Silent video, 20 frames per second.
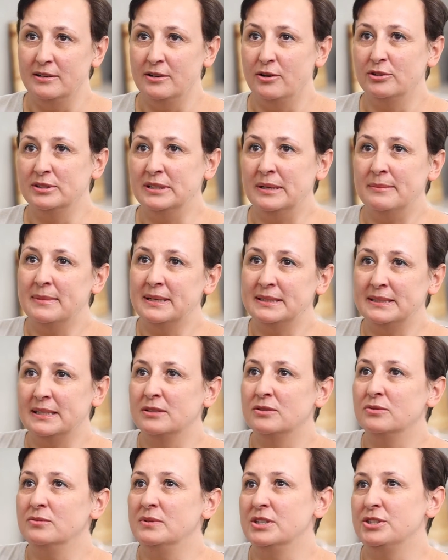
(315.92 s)
Y, ona ma
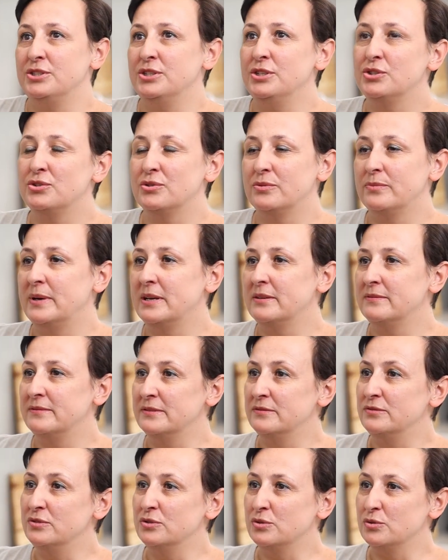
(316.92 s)
taką jaśniejszą
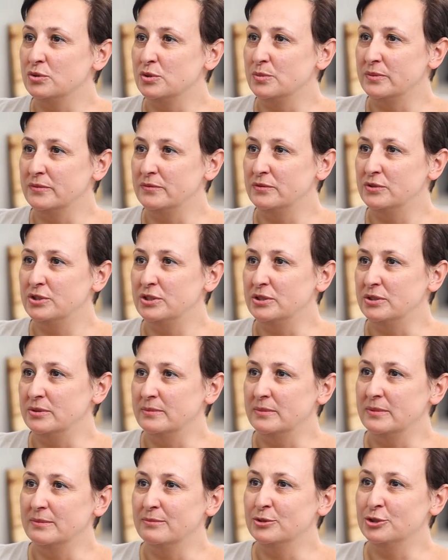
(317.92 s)
barwę, w związku z
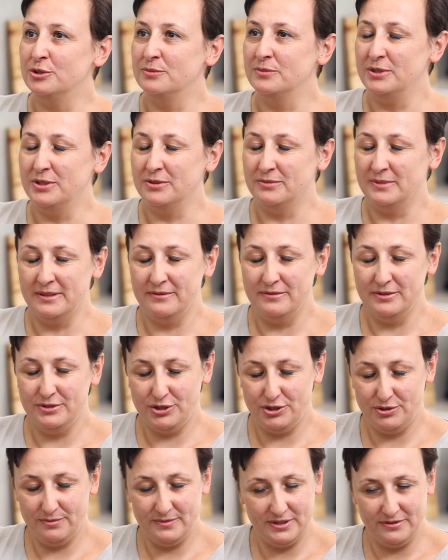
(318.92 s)
powyższym możemy ją nawet
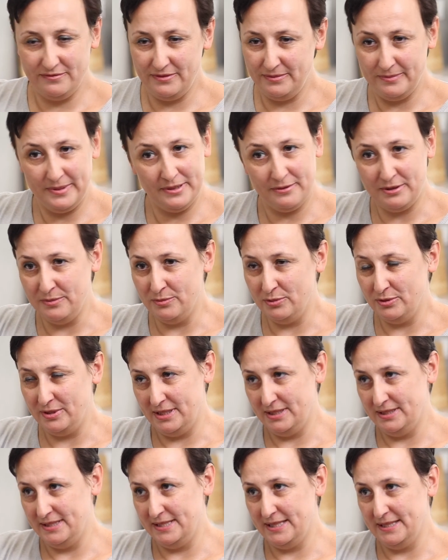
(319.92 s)
trzymać w białej
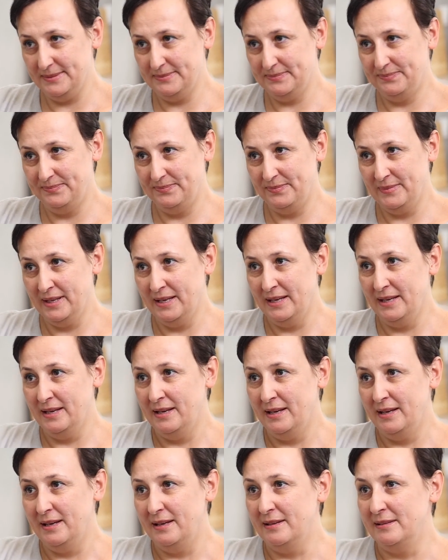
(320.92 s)
butelce
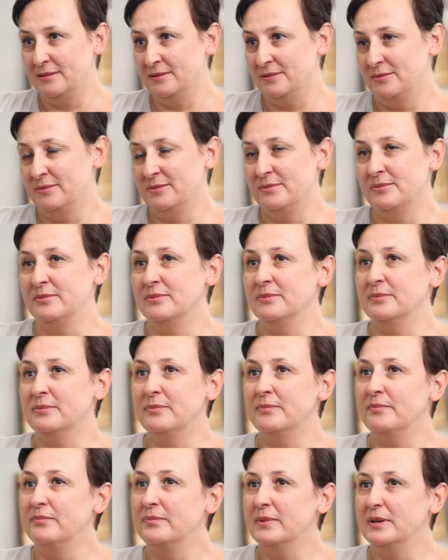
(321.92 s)
y,
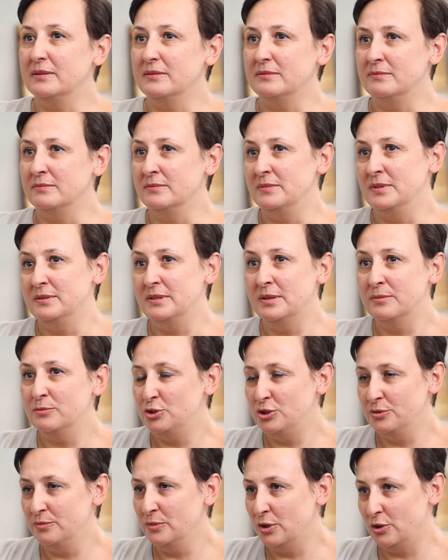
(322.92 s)
nie
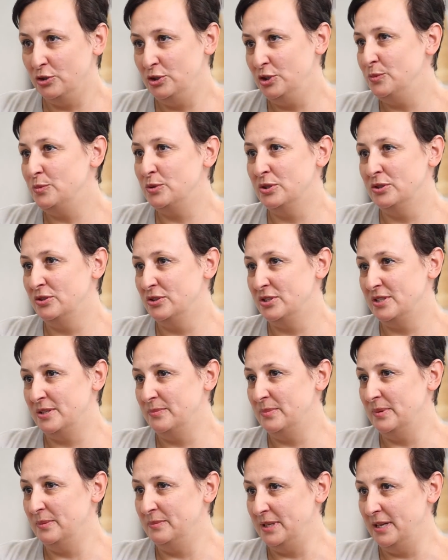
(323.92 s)
musimy chronić przed
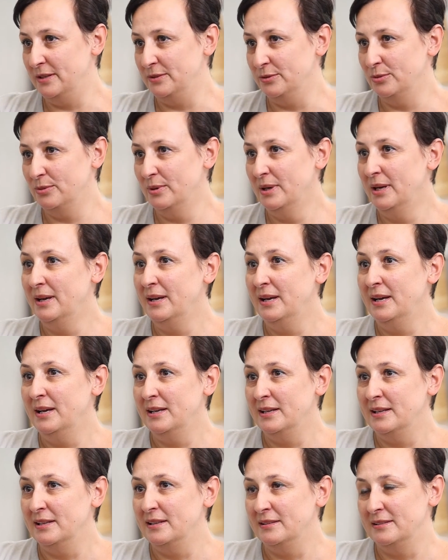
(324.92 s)
dostępem tlenu.
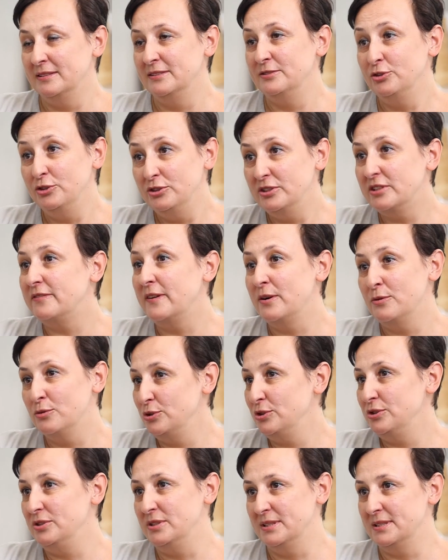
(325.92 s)
E, no i
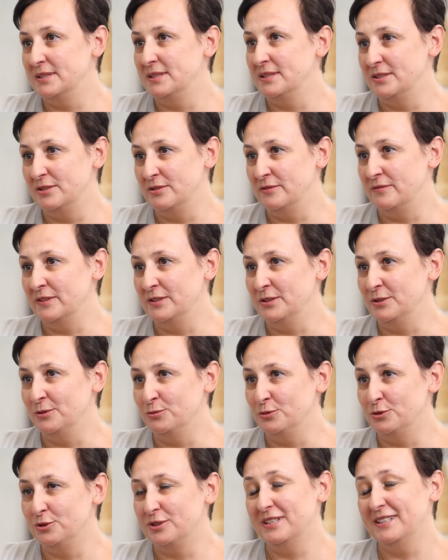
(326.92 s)
trwałość jest zdecydowanie
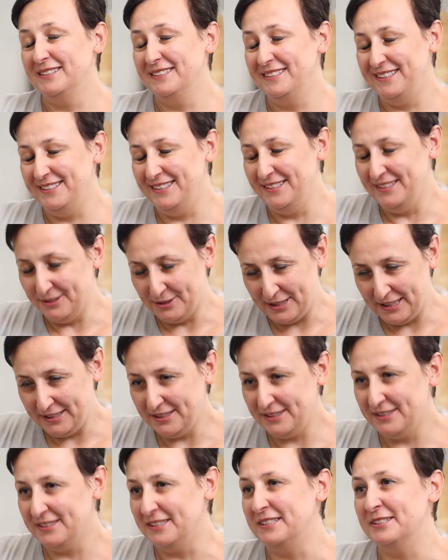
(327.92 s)
dłuższa i
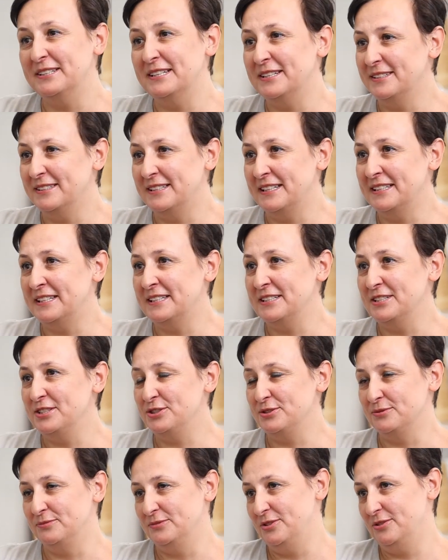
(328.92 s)
dodatek nadaje
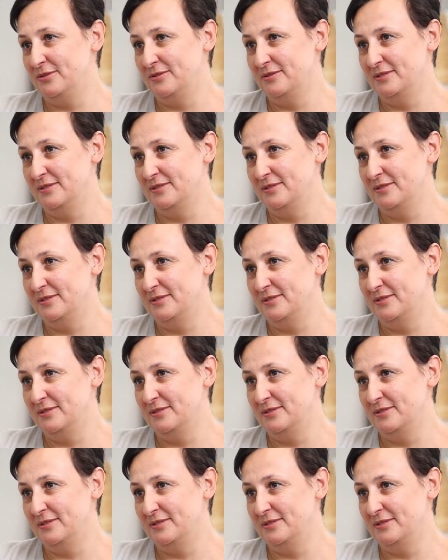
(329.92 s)
się do